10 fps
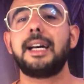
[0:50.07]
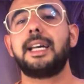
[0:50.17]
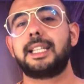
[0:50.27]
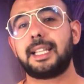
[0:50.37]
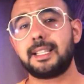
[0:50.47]
هاد
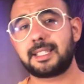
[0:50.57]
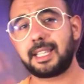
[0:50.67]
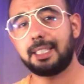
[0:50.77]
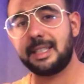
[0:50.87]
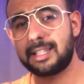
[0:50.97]
القصه
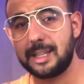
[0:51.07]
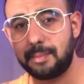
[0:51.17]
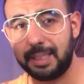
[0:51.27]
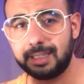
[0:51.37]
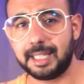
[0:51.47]
خديتيها من
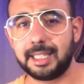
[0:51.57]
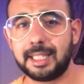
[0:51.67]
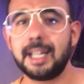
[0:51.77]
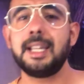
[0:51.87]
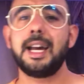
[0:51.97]
عند
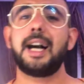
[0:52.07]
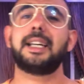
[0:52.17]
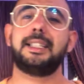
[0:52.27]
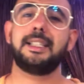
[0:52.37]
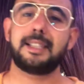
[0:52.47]
هذا آه،
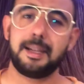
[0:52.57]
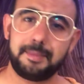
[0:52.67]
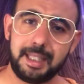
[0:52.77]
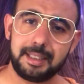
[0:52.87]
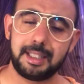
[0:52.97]
خديتيها من
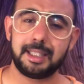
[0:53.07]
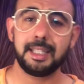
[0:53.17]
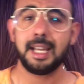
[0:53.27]
عند هذا